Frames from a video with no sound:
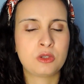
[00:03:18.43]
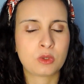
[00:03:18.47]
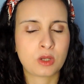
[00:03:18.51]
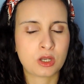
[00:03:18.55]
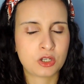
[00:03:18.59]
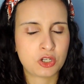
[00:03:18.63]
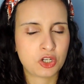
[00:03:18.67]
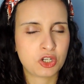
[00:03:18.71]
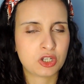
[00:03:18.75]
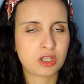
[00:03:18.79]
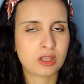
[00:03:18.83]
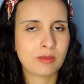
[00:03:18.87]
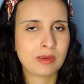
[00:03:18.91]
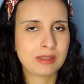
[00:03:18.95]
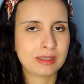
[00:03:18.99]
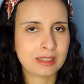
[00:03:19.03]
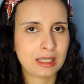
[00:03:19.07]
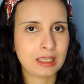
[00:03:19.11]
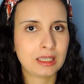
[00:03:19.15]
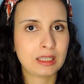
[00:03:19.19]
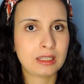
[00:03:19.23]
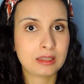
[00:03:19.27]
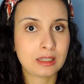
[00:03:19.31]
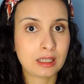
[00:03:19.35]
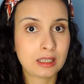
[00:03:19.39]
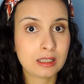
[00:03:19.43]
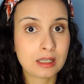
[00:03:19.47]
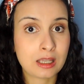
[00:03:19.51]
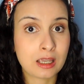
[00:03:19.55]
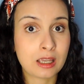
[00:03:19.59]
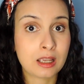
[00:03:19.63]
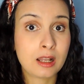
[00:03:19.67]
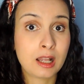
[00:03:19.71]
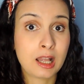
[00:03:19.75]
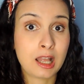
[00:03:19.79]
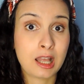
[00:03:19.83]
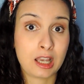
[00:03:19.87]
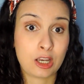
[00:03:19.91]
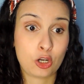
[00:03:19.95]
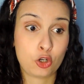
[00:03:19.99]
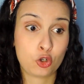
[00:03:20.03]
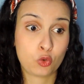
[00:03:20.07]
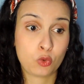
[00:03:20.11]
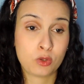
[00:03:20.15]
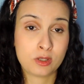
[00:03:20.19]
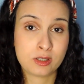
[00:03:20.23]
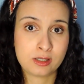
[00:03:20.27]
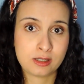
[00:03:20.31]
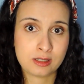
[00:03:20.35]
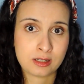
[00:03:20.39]
Isso que a gente também tem que entender.
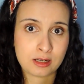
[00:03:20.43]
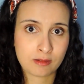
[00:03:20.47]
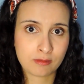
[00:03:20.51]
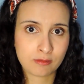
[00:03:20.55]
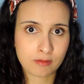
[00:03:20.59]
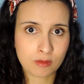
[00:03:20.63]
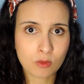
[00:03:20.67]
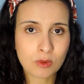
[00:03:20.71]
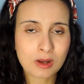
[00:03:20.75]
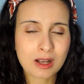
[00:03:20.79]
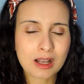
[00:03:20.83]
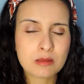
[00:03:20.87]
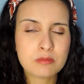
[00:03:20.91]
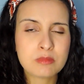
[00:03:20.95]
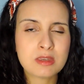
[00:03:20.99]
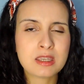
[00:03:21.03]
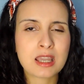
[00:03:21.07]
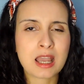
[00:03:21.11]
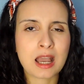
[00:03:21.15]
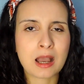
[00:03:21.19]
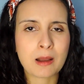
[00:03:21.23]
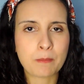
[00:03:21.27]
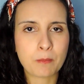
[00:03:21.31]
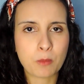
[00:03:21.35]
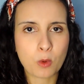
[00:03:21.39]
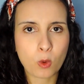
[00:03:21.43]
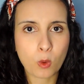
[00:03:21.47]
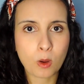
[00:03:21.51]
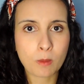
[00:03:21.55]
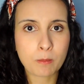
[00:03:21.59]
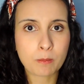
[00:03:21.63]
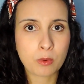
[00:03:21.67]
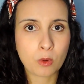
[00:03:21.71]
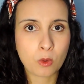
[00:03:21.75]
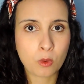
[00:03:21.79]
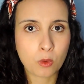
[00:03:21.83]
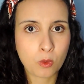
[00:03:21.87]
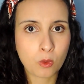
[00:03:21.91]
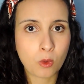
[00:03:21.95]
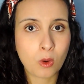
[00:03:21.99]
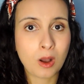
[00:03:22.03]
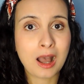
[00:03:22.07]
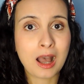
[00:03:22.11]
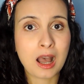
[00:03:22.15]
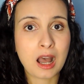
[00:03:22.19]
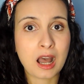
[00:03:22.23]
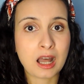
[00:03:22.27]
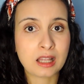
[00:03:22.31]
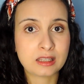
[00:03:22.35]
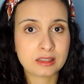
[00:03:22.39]
As coisas ainda vão caminhar pouco a pouco
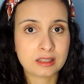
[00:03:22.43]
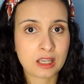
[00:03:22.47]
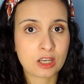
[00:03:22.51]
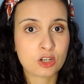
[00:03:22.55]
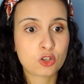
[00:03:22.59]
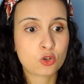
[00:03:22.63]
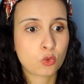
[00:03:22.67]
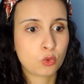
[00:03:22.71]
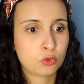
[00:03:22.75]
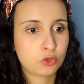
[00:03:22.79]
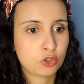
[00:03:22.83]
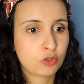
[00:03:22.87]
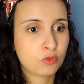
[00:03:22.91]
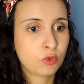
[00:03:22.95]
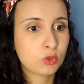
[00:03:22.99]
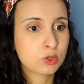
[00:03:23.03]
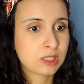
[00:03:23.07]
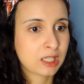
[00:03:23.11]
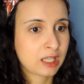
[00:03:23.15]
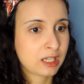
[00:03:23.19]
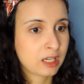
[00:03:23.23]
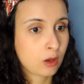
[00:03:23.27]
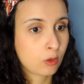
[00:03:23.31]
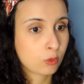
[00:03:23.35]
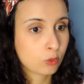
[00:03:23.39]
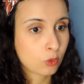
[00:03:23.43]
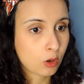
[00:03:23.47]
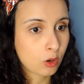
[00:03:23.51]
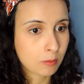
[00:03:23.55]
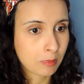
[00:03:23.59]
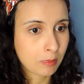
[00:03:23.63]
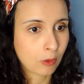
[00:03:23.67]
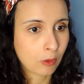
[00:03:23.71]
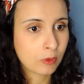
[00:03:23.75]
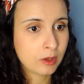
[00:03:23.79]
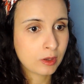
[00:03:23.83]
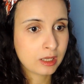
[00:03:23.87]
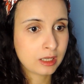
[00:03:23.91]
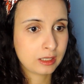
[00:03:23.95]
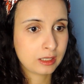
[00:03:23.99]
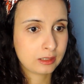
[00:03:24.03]
até as coisas voltarem ao normal.